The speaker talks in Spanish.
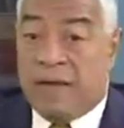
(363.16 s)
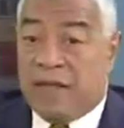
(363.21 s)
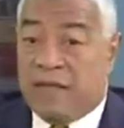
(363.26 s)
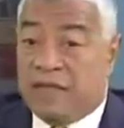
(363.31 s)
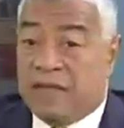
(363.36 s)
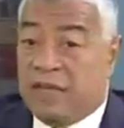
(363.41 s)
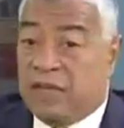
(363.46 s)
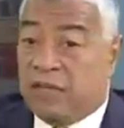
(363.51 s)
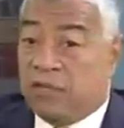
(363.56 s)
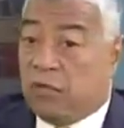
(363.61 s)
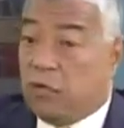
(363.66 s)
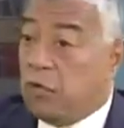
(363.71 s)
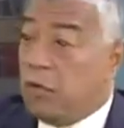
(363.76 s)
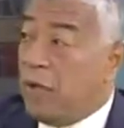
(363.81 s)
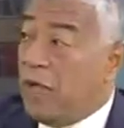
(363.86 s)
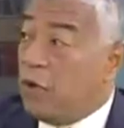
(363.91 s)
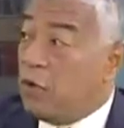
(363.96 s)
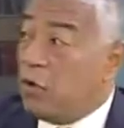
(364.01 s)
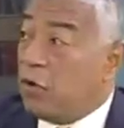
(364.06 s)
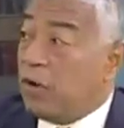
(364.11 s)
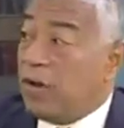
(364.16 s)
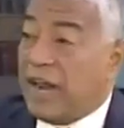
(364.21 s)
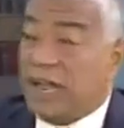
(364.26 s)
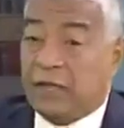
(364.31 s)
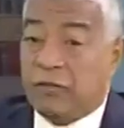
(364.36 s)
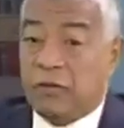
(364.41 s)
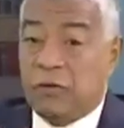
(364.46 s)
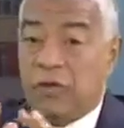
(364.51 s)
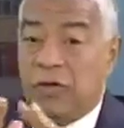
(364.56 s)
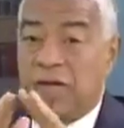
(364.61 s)
parece que eso no es
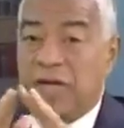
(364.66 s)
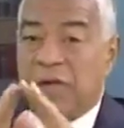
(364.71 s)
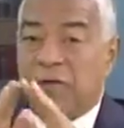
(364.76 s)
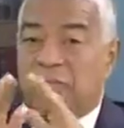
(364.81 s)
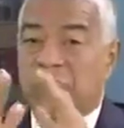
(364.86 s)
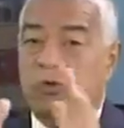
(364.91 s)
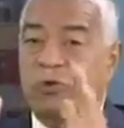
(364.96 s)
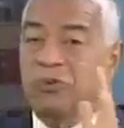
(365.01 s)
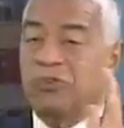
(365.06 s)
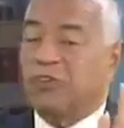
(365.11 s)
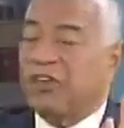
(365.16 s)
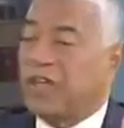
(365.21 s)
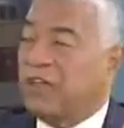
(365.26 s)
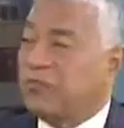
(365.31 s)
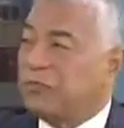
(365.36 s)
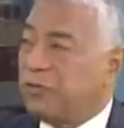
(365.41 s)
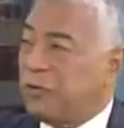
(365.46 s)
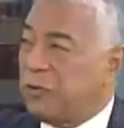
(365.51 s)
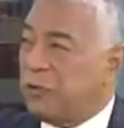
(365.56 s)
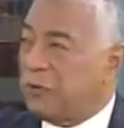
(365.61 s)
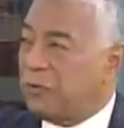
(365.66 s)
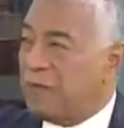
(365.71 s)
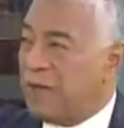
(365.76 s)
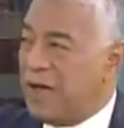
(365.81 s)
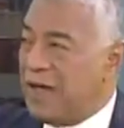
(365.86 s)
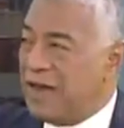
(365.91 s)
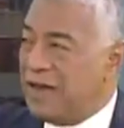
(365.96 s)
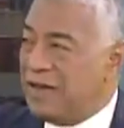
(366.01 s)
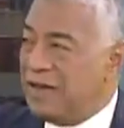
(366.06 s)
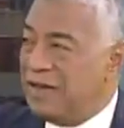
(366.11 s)
correcto en un contexto
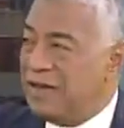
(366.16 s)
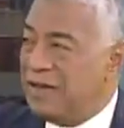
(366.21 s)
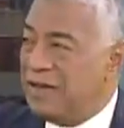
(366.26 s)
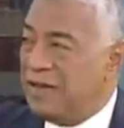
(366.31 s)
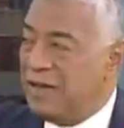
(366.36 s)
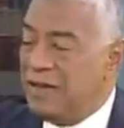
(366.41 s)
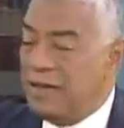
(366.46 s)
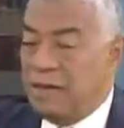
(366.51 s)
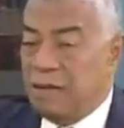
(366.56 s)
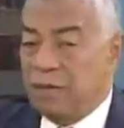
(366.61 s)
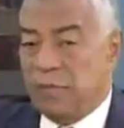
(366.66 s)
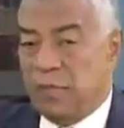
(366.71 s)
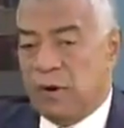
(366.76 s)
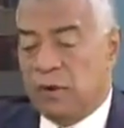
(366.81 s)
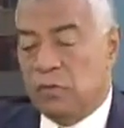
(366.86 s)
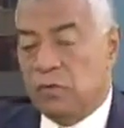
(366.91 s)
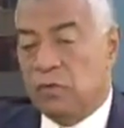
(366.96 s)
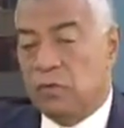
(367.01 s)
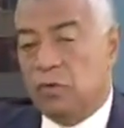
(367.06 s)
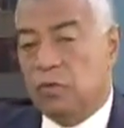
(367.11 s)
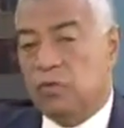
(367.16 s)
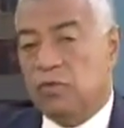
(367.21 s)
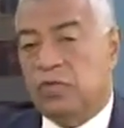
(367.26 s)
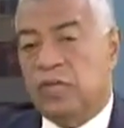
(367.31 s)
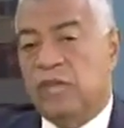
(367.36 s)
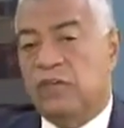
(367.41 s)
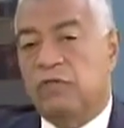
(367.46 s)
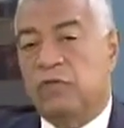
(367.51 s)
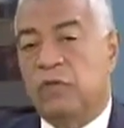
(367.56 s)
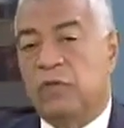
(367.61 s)
normal, pero en un
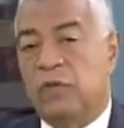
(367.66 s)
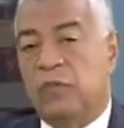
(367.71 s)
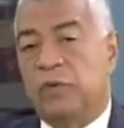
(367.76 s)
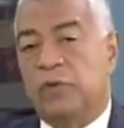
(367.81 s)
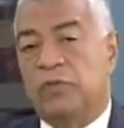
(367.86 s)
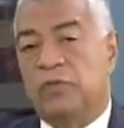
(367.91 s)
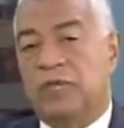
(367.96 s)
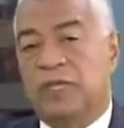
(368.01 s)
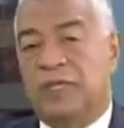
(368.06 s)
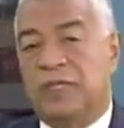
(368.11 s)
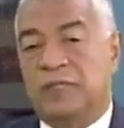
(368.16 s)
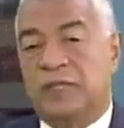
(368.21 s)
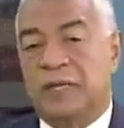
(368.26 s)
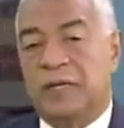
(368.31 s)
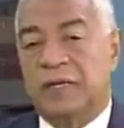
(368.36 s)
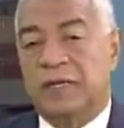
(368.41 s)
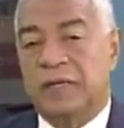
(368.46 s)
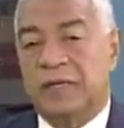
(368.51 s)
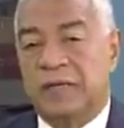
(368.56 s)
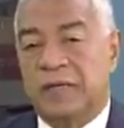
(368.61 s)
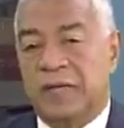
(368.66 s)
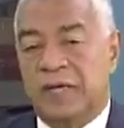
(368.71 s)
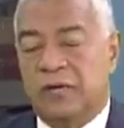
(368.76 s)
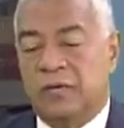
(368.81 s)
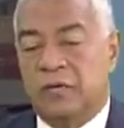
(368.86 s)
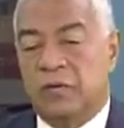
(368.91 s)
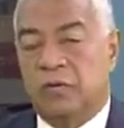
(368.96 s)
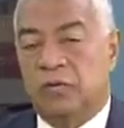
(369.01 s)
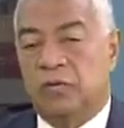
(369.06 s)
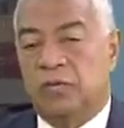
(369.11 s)
contexto de protesta,
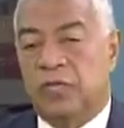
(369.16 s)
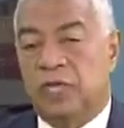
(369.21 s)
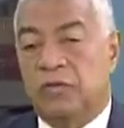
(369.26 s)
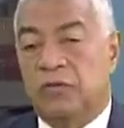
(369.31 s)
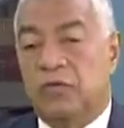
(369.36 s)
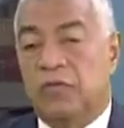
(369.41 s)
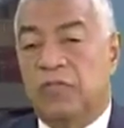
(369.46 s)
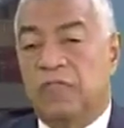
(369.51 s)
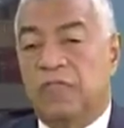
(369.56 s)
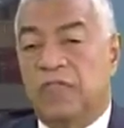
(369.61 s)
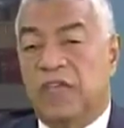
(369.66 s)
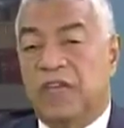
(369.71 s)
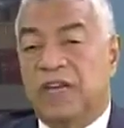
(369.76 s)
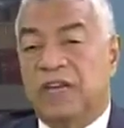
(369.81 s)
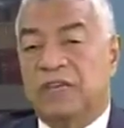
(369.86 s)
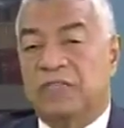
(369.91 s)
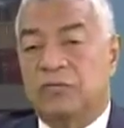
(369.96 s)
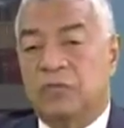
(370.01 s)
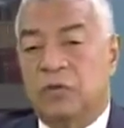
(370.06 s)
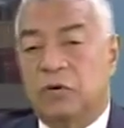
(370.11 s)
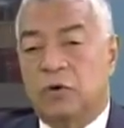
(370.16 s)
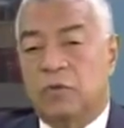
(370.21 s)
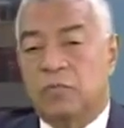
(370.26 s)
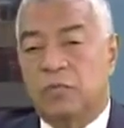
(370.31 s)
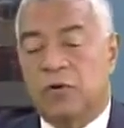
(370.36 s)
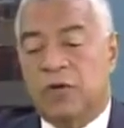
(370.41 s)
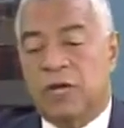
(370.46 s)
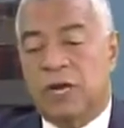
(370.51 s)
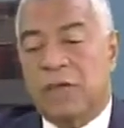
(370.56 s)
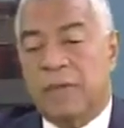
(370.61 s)
en un contexto de indignación
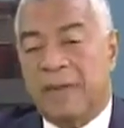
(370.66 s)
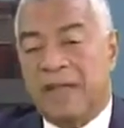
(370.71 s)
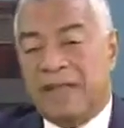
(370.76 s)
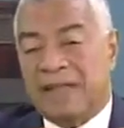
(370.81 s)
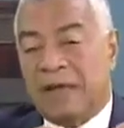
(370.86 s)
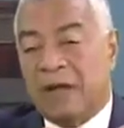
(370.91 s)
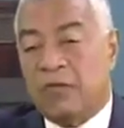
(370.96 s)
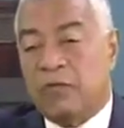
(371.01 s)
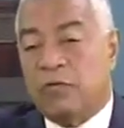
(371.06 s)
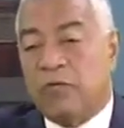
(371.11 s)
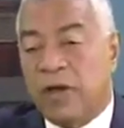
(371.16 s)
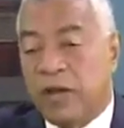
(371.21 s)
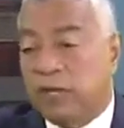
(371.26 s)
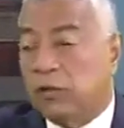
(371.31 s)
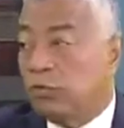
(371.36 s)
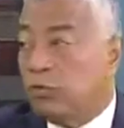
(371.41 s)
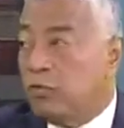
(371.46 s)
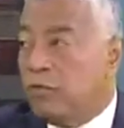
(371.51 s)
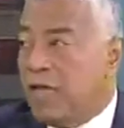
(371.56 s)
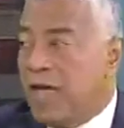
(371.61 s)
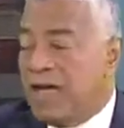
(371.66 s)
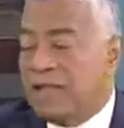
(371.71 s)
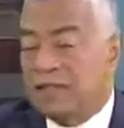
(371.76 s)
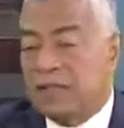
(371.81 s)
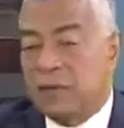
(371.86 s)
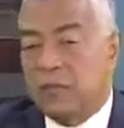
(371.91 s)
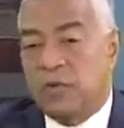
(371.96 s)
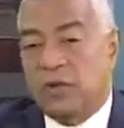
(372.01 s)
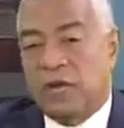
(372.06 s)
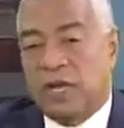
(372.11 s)
porque le mataron a un
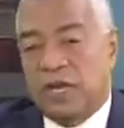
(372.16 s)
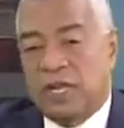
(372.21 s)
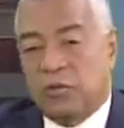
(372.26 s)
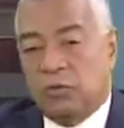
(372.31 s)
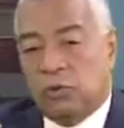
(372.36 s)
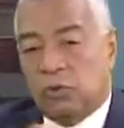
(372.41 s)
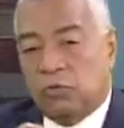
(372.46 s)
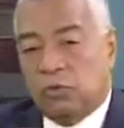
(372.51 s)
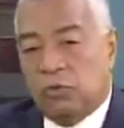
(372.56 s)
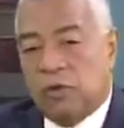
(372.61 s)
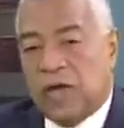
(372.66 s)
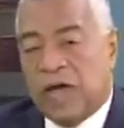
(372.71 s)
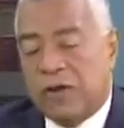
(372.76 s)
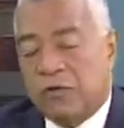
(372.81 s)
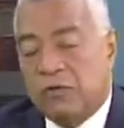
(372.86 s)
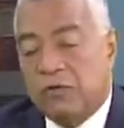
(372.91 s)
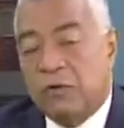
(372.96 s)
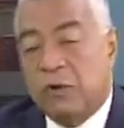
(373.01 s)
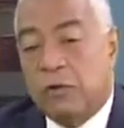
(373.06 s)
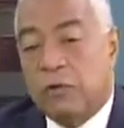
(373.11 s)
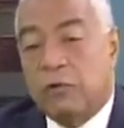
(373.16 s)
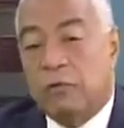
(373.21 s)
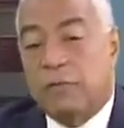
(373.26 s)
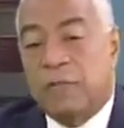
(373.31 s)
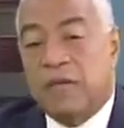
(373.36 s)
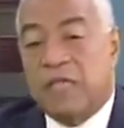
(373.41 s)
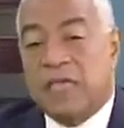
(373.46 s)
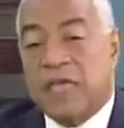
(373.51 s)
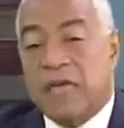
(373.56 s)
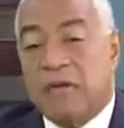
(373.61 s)
estudiante, porque le torturaron unos
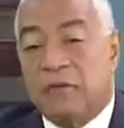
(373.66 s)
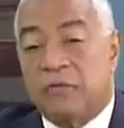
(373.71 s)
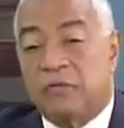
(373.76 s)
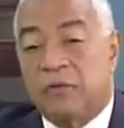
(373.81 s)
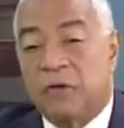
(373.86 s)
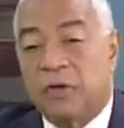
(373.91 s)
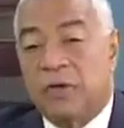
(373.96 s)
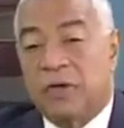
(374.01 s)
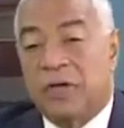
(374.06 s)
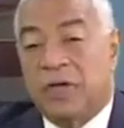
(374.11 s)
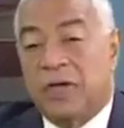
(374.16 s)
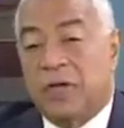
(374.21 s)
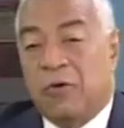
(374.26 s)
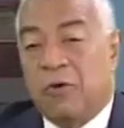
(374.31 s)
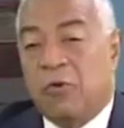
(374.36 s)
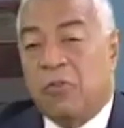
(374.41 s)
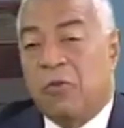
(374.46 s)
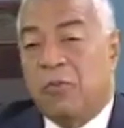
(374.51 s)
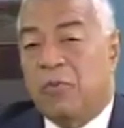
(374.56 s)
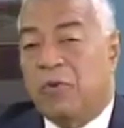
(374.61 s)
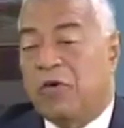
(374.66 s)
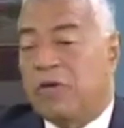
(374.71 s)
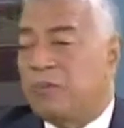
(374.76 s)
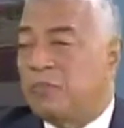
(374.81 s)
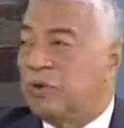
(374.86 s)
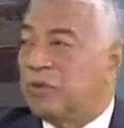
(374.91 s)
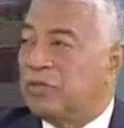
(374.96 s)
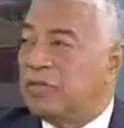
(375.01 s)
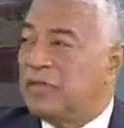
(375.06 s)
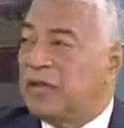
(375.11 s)
compañeros, eh, ¿cómo pueden
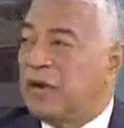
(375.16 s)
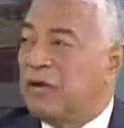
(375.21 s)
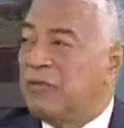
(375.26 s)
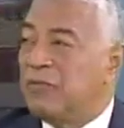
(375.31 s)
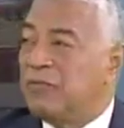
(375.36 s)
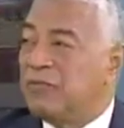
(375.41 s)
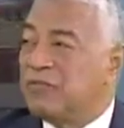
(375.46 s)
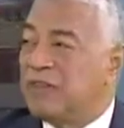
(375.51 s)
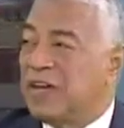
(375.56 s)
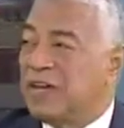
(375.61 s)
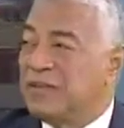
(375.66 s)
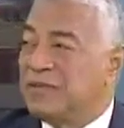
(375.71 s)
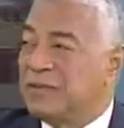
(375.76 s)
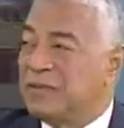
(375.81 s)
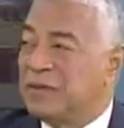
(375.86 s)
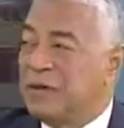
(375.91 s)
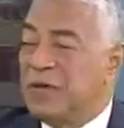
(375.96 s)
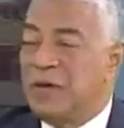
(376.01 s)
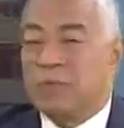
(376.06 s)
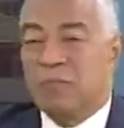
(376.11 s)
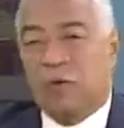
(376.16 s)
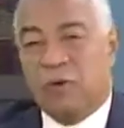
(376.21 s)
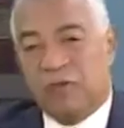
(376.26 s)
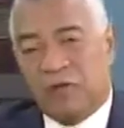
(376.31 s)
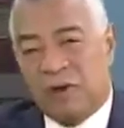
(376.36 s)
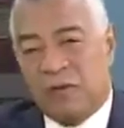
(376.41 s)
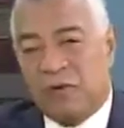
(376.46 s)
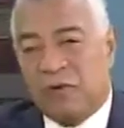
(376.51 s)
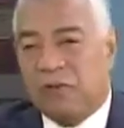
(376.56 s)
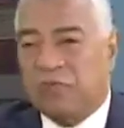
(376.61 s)
protestar los muchachos? Por
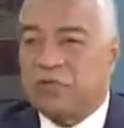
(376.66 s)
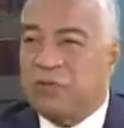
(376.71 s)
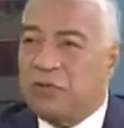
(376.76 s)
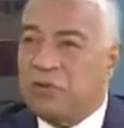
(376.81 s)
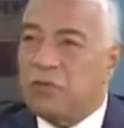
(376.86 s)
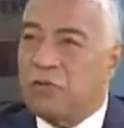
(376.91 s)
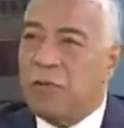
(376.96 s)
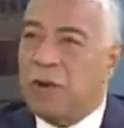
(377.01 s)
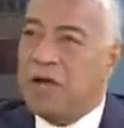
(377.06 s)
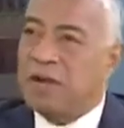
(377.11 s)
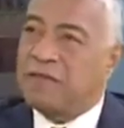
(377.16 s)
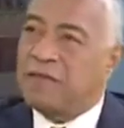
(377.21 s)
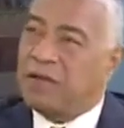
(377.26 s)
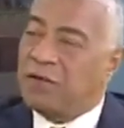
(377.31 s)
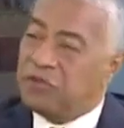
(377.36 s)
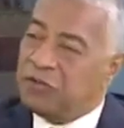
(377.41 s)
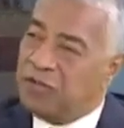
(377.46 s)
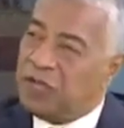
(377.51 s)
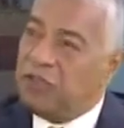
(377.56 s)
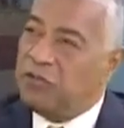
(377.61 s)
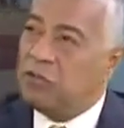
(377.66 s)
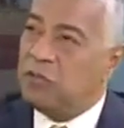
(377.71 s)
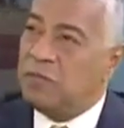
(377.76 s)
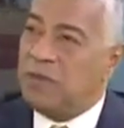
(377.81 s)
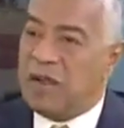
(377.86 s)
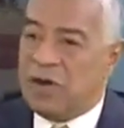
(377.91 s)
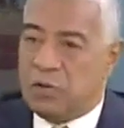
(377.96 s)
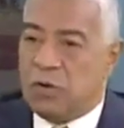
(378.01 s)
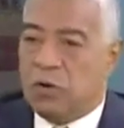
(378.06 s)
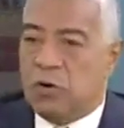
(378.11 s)
favor, señor guardia, usted hizo
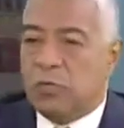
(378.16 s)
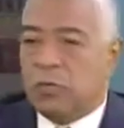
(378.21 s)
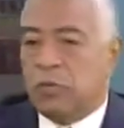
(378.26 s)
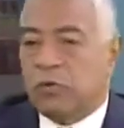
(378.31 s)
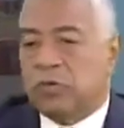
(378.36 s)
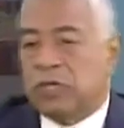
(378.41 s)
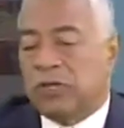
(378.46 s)
mal. No, los,